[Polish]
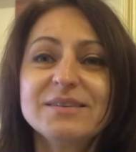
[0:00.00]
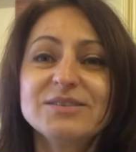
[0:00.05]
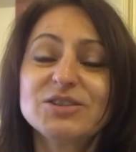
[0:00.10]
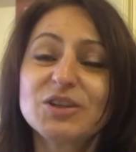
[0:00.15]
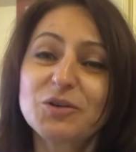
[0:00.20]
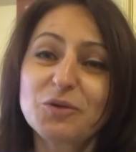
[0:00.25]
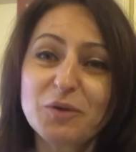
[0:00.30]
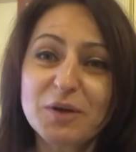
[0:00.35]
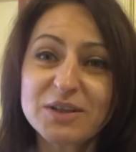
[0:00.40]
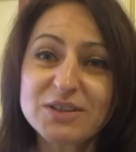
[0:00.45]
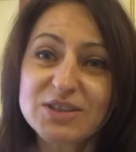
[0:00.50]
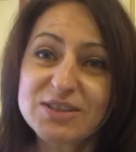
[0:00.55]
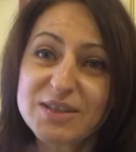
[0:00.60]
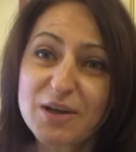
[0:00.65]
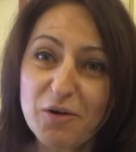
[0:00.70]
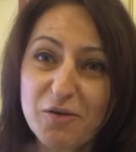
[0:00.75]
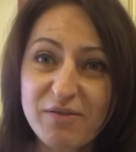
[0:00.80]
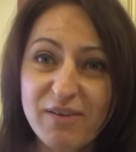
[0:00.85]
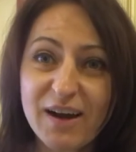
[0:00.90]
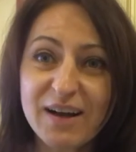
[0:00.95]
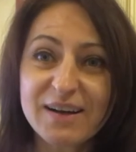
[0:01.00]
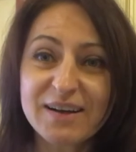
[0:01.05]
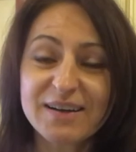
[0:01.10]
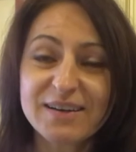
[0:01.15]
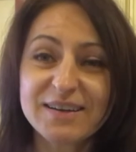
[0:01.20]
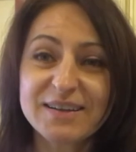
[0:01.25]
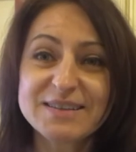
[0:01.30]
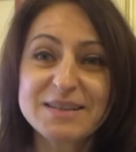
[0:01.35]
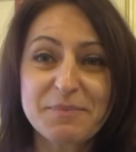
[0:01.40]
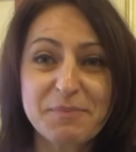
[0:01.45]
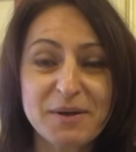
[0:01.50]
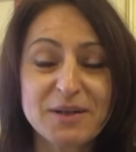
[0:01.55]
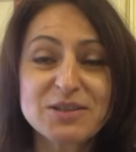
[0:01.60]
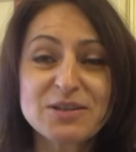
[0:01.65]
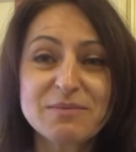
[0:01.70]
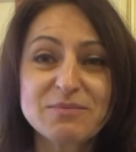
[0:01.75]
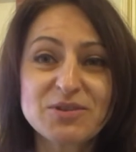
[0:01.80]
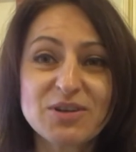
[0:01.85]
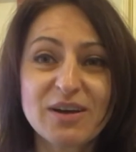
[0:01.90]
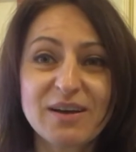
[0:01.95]
Dziękuję Ci za uwagę i
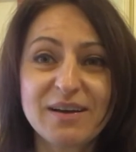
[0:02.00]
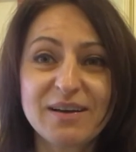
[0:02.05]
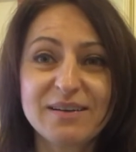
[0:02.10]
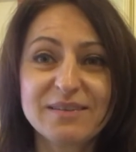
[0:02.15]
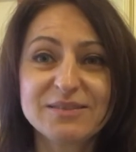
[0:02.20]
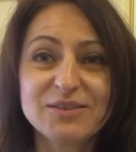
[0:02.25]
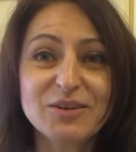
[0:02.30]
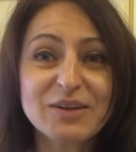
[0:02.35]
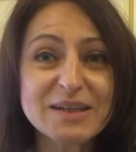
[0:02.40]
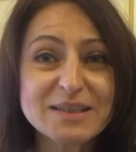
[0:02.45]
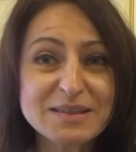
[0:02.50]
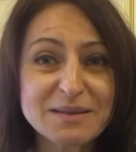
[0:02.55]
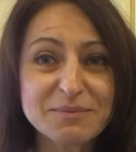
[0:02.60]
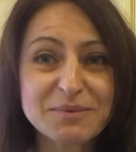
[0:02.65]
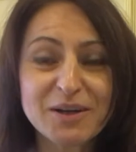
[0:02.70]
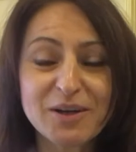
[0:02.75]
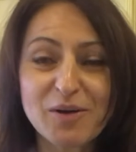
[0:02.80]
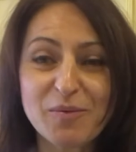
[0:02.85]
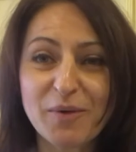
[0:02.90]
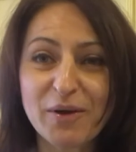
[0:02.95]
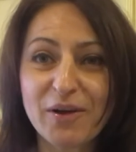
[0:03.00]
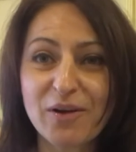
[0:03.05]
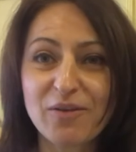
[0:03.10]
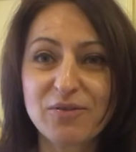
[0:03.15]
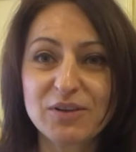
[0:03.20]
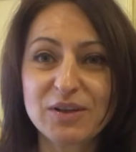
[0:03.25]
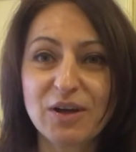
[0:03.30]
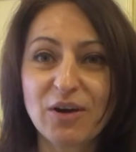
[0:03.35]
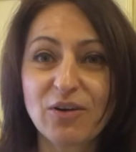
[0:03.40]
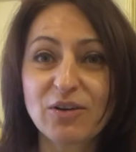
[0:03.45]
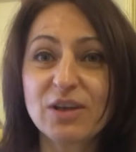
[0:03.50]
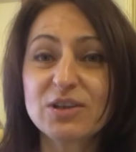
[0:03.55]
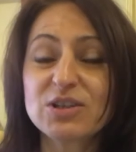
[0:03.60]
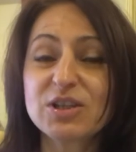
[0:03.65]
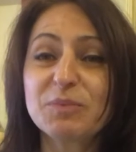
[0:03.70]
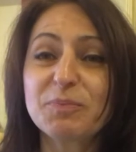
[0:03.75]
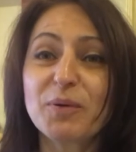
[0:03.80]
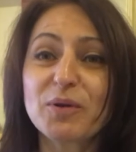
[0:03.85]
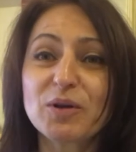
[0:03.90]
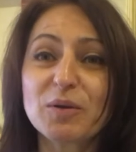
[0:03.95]
zapraszam Cię do następnego mojego wideo.
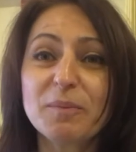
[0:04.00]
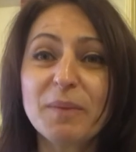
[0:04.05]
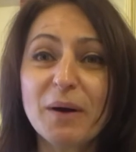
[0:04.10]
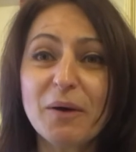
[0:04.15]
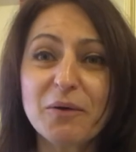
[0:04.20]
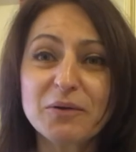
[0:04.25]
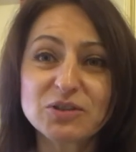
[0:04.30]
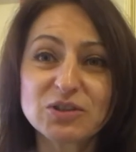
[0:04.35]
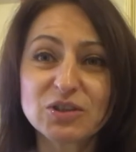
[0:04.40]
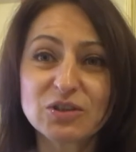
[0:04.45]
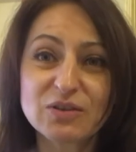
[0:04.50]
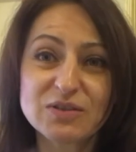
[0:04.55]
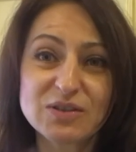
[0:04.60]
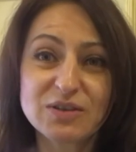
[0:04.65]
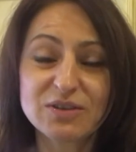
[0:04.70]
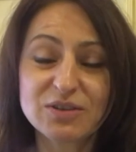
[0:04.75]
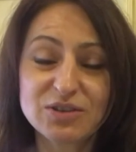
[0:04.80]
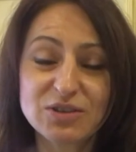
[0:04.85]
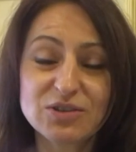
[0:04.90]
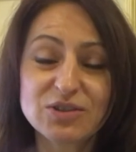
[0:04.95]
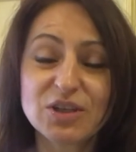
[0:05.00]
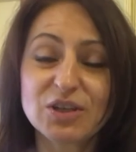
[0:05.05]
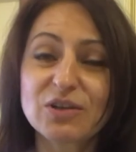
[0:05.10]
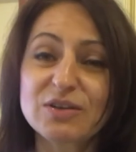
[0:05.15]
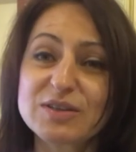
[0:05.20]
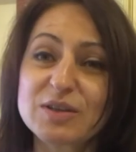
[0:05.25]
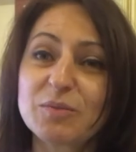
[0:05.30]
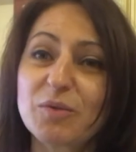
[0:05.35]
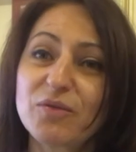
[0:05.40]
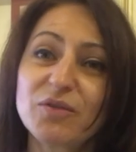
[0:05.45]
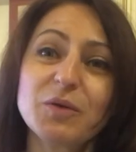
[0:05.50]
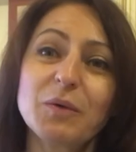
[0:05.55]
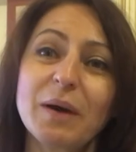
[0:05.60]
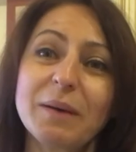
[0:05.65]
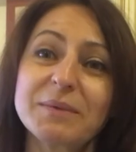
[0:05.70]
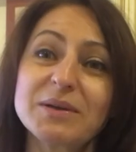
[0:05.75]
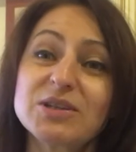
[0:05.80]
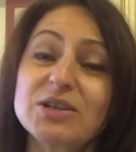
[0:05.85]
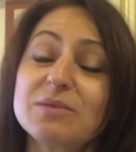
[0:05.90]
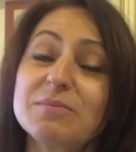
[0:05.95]
Jeśli podobało Ci, to, ci się to, co
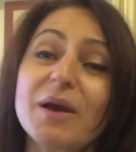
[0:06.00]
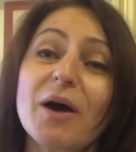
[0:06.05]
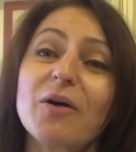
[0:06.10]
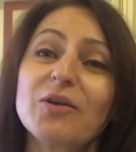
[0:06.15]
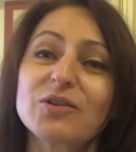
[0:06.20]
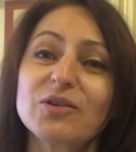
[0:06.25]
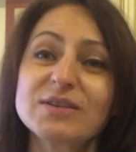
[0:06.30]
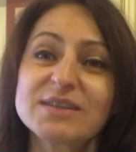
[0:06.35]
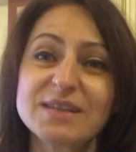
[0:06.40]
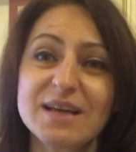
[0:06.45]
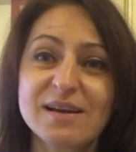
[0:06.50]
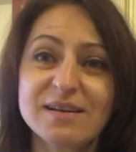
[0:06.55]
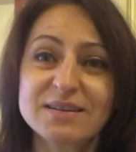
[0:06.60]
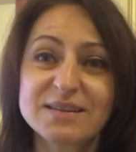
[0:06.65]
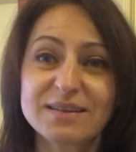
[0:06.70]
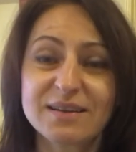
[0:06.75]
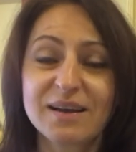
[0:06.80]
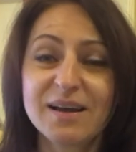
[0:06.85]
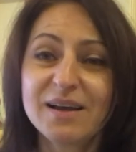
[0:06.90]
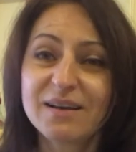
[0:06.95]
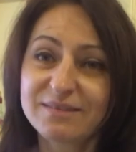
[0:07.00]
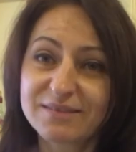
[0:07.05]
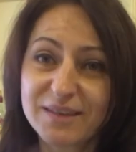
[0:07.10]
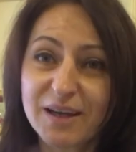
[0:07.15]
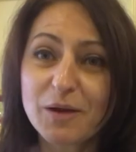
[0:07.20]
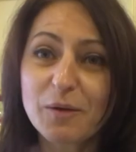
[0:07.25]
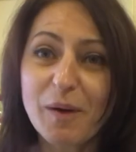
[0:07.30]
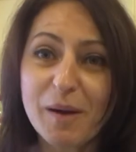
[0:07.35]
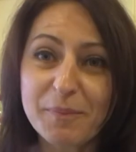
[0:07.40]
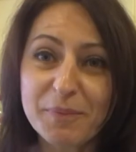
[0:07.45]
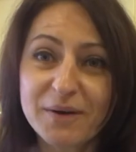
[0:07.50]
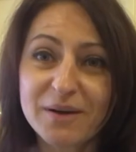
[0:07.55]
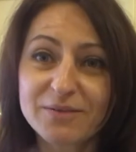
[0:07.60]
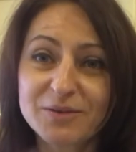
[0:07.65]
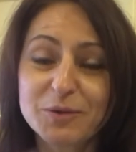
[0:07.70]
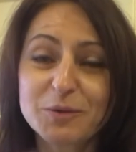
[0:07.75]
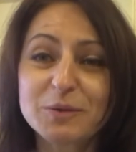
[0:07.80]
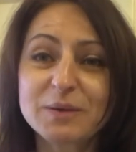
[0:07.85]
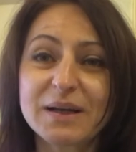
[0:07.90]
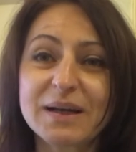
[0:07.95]
mówiłam, jeśli miało to sens, daj łapkę
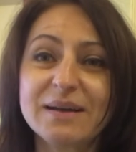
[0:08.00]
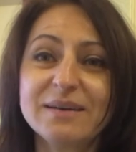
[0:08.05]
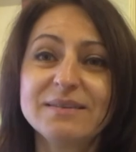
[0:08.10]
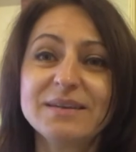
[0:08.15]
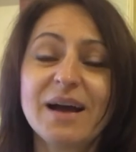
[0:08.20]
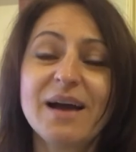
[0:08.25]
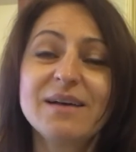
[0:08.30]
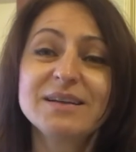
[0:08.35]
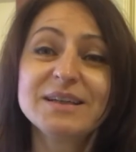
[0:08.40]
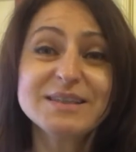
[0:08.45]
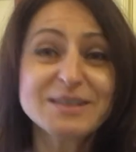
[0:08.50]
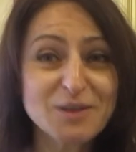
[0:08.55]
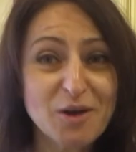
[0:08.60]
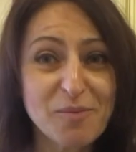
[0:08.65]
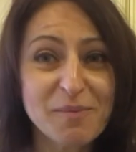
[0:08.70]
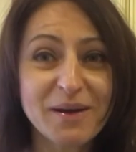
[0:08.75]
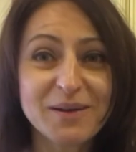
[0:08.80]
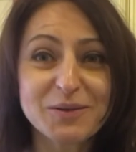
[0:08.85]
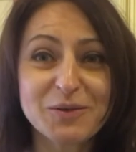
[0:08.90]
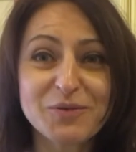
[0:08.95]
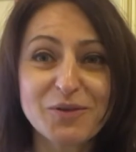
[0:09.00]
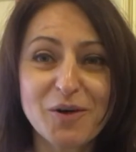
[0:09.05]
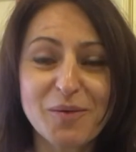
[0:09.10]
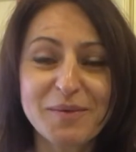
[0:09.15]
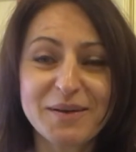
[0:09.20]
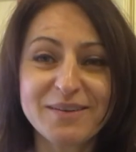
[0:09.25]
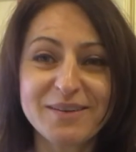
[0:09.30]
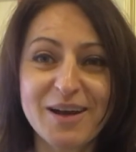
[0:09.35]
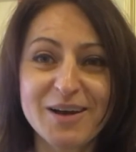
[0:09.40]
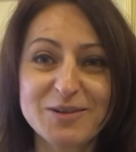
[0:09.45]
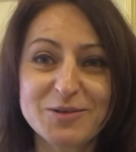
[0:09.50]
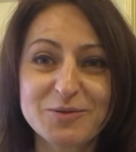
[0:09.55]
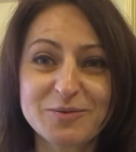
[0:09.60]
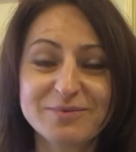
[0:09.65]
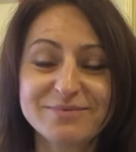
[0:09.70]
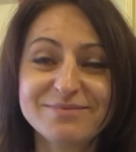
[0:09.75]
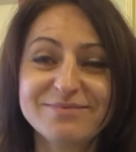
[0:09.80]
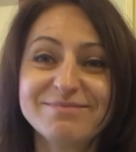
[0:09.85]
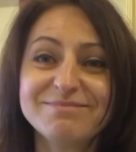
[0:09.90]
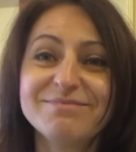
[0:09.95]
w górę i skomentuj w komentarzu.
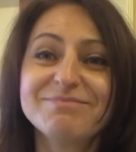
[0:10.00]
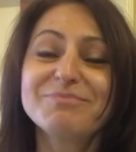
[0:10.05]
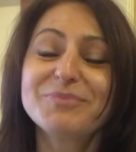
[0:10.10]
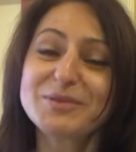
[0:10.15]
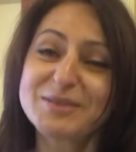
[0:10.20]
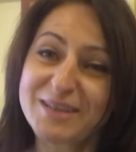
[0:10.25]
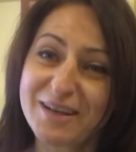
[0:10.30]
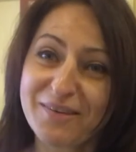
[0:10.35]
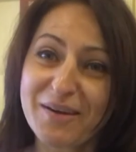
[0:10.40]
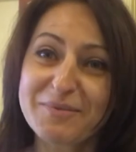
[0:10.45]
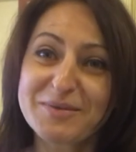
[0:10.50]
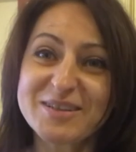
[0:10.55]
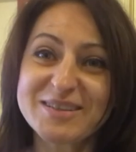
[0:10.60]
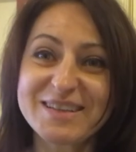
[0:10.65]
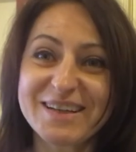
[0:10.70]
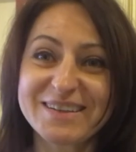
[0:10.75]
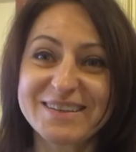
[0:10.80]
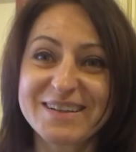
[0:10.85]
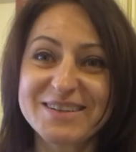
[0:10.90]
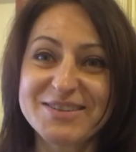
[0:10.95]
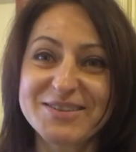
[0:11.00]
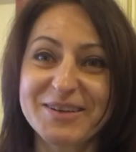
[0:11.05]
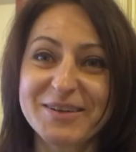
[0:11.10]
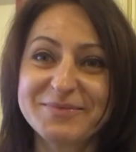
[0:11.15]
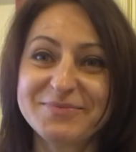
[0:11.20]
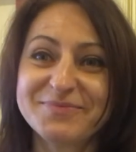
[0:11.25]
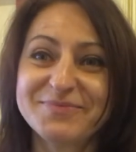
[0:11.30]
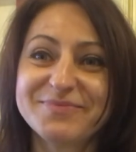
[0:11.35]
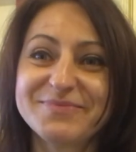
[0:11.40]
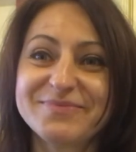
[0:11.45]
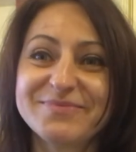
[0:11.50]
Pozdrawiam Cię serdecznie.